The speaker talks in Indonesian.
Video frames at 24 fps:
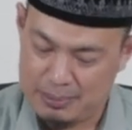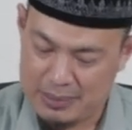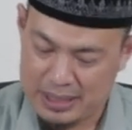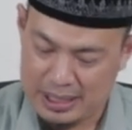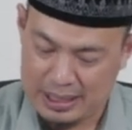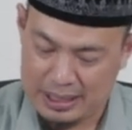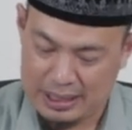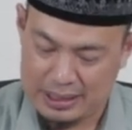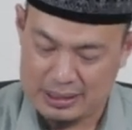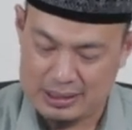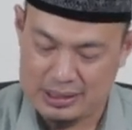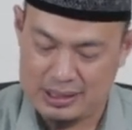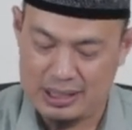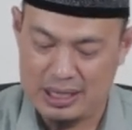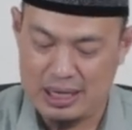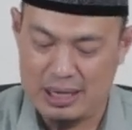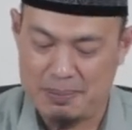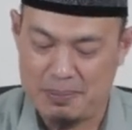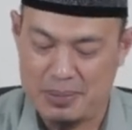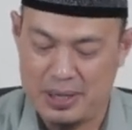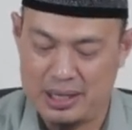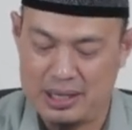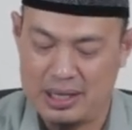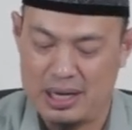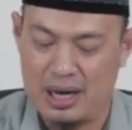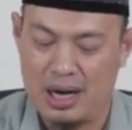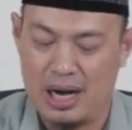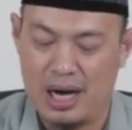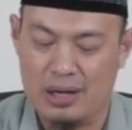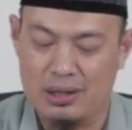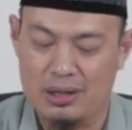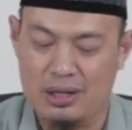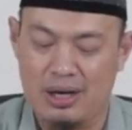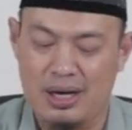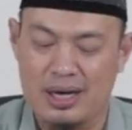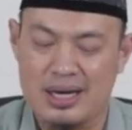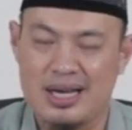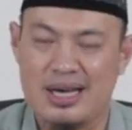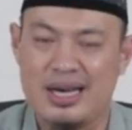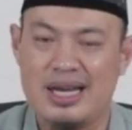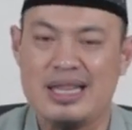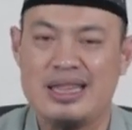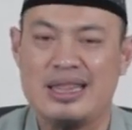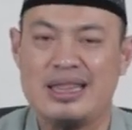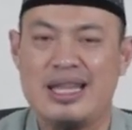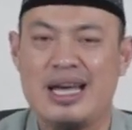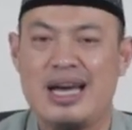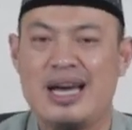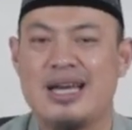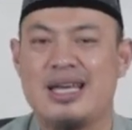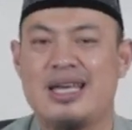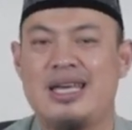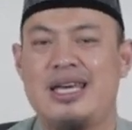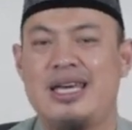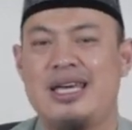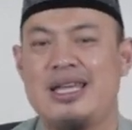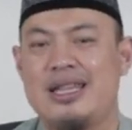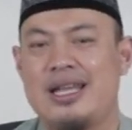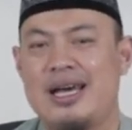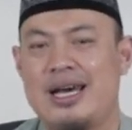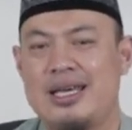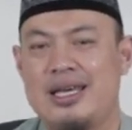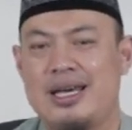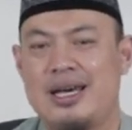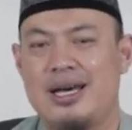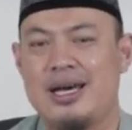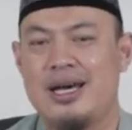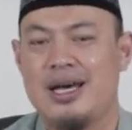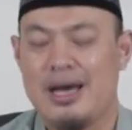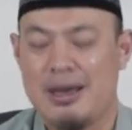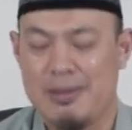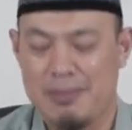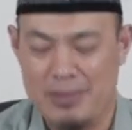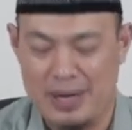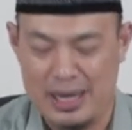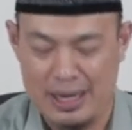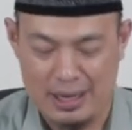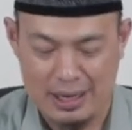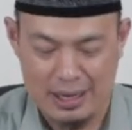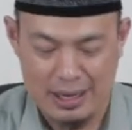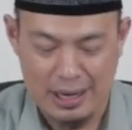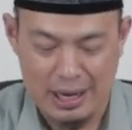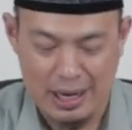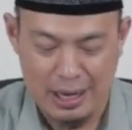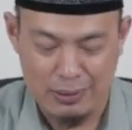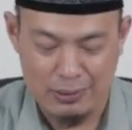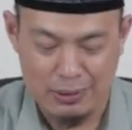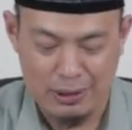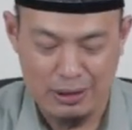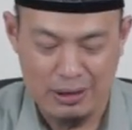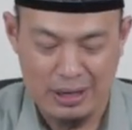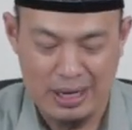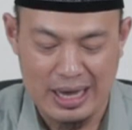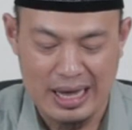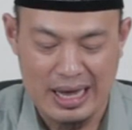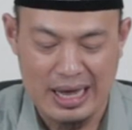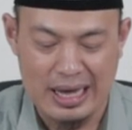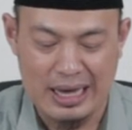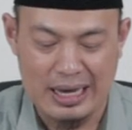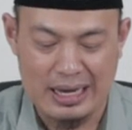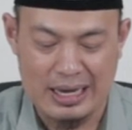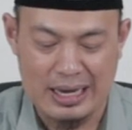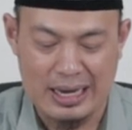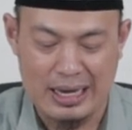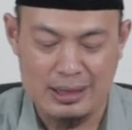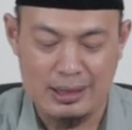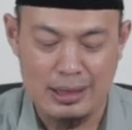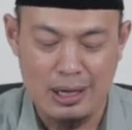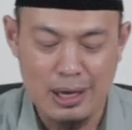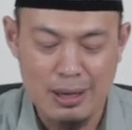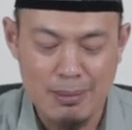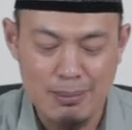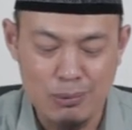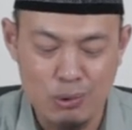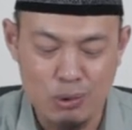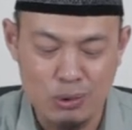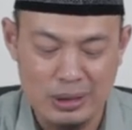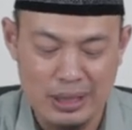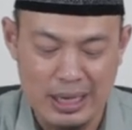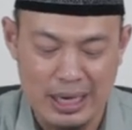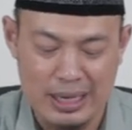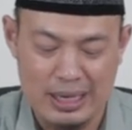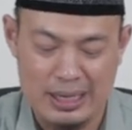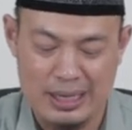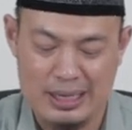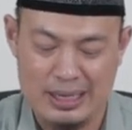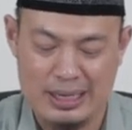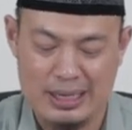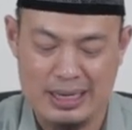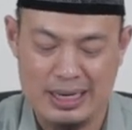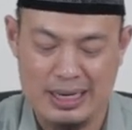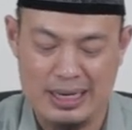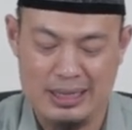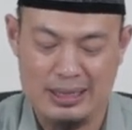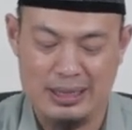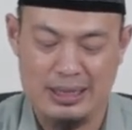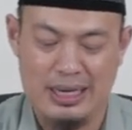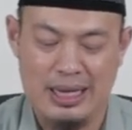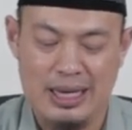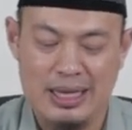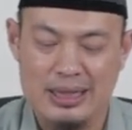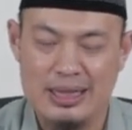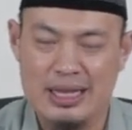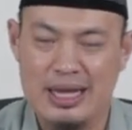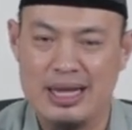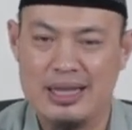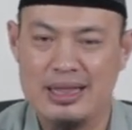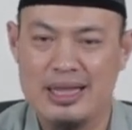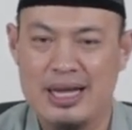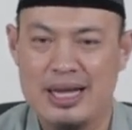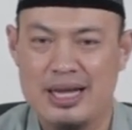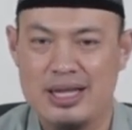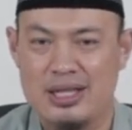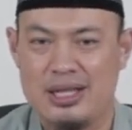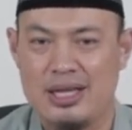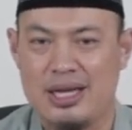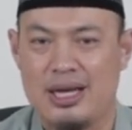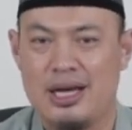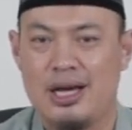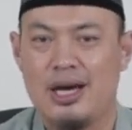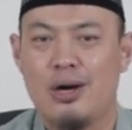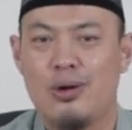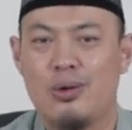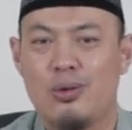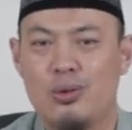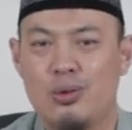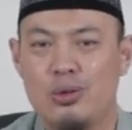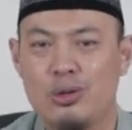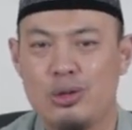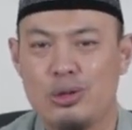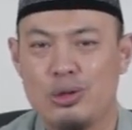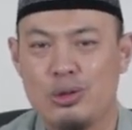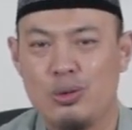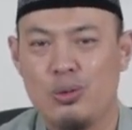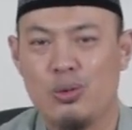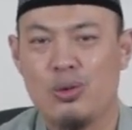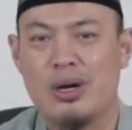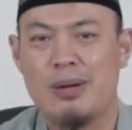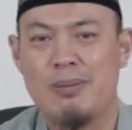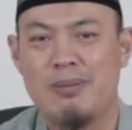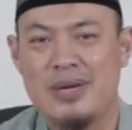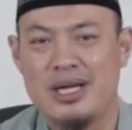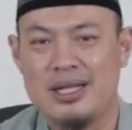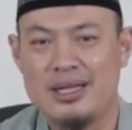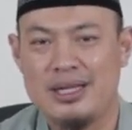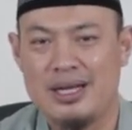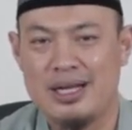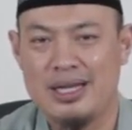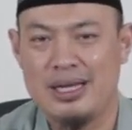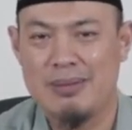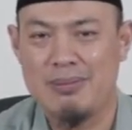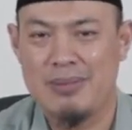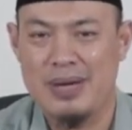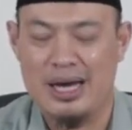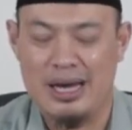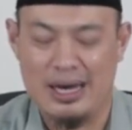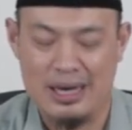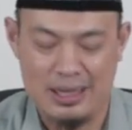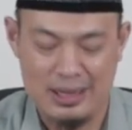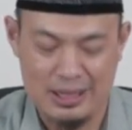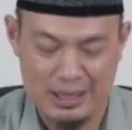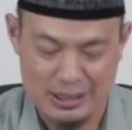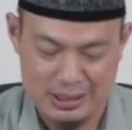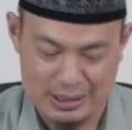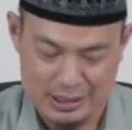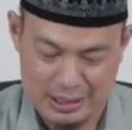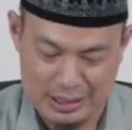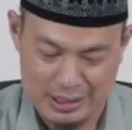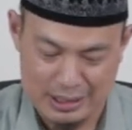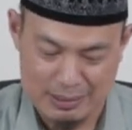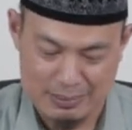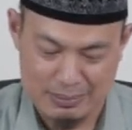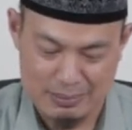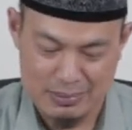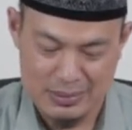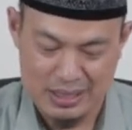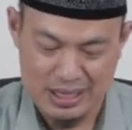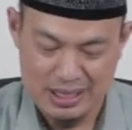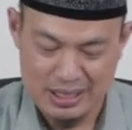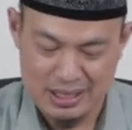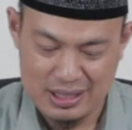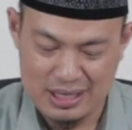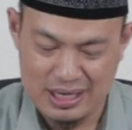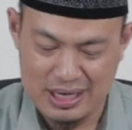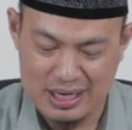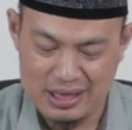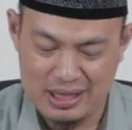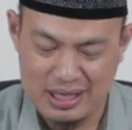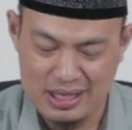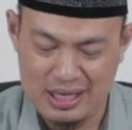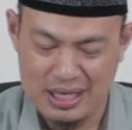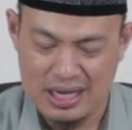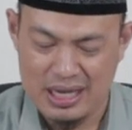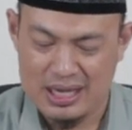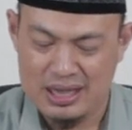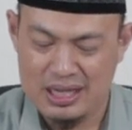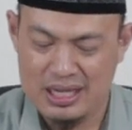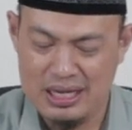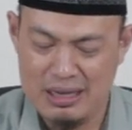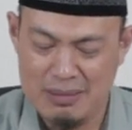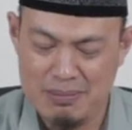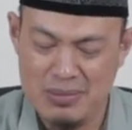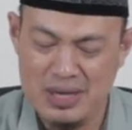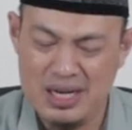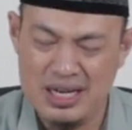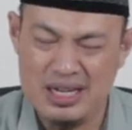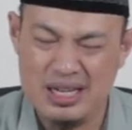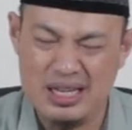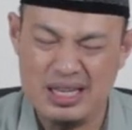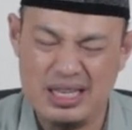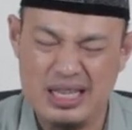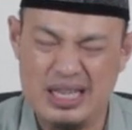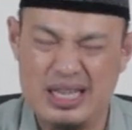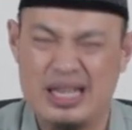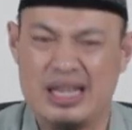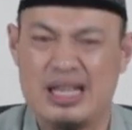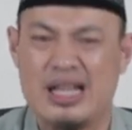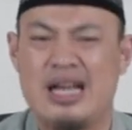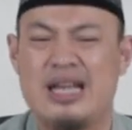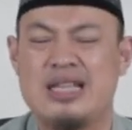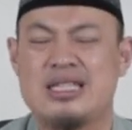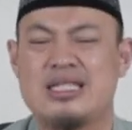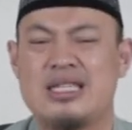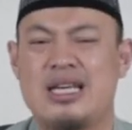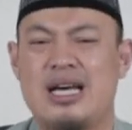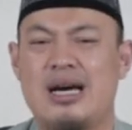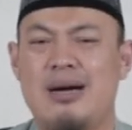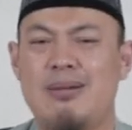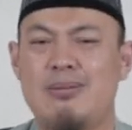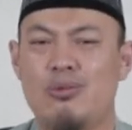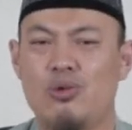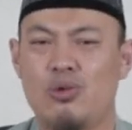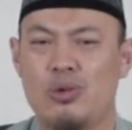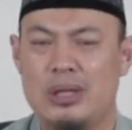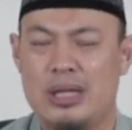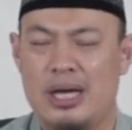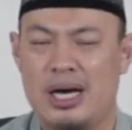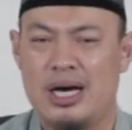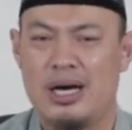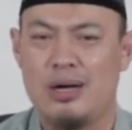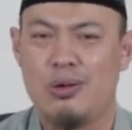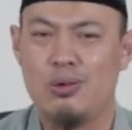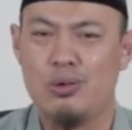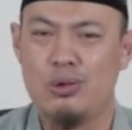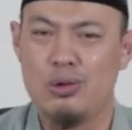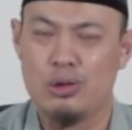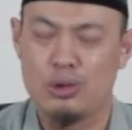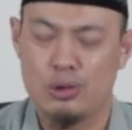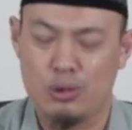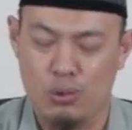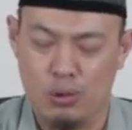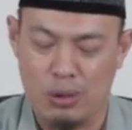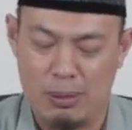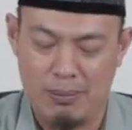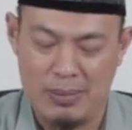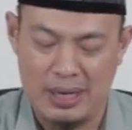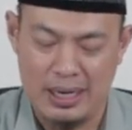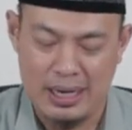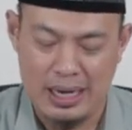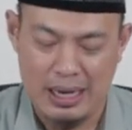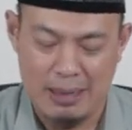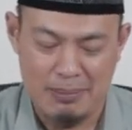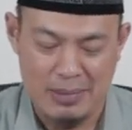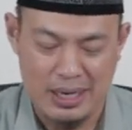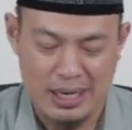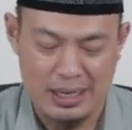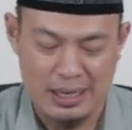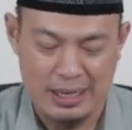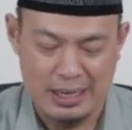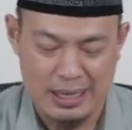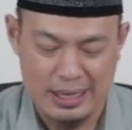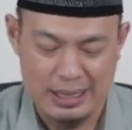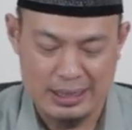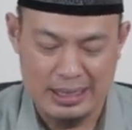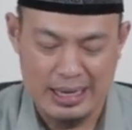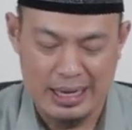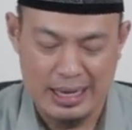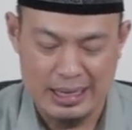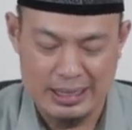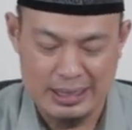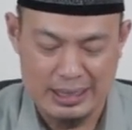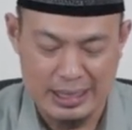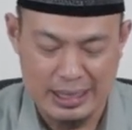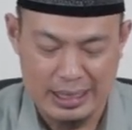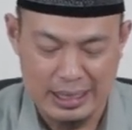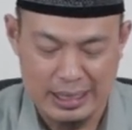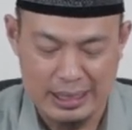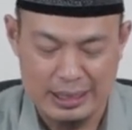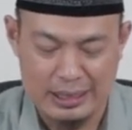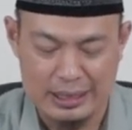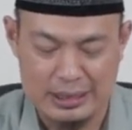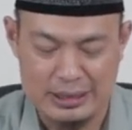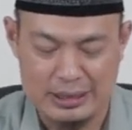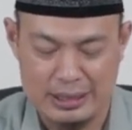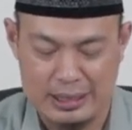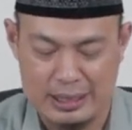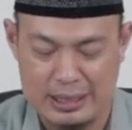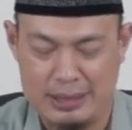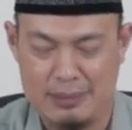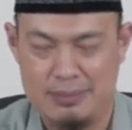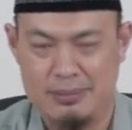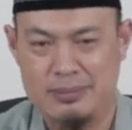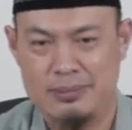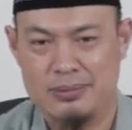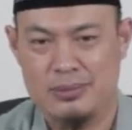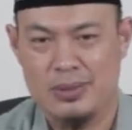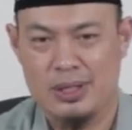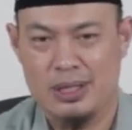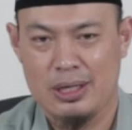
Barang siapa yang Allah kehendaki hidayah maka Allah akan mudahkan dadanya untuk menerima al-Islam jadi diberi rasa mudah untuk mengamalkan ajaran Islam